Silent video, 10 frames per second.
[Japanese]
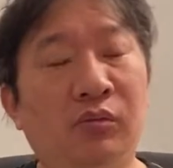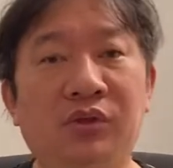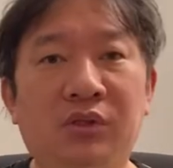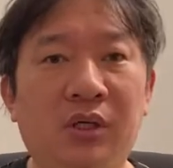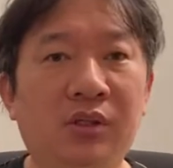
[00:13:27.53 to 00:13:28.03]

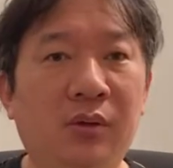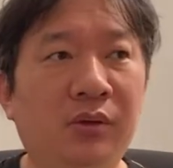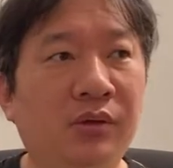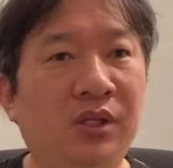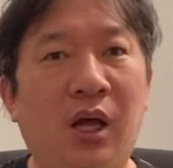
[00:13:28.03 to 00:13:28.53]
むっちゃくちゃ
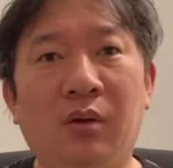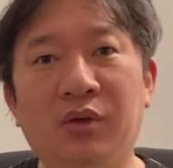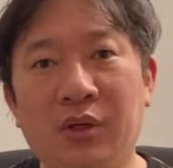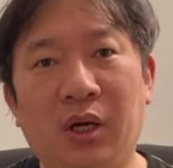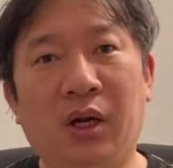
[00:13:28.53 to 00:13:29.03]
冬
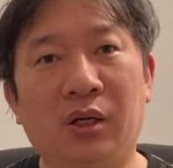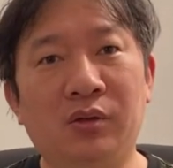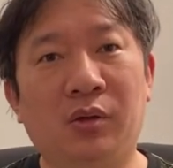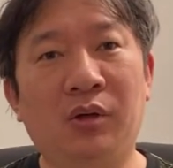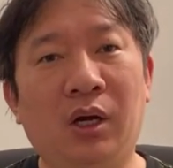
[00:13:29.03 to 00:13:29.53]
寒いから、
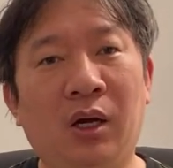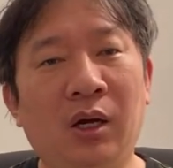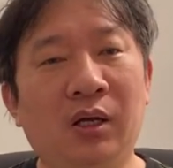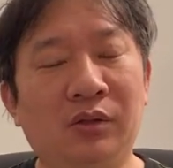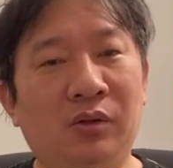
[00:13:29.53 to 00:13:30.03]
そういううな、
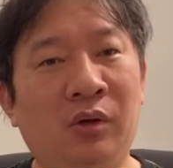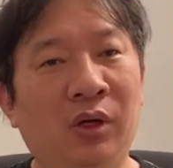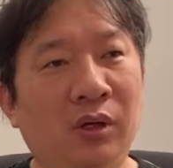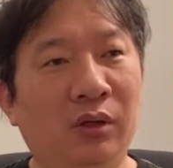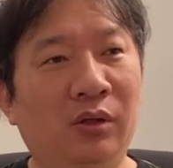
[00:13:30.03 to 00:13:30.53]
その、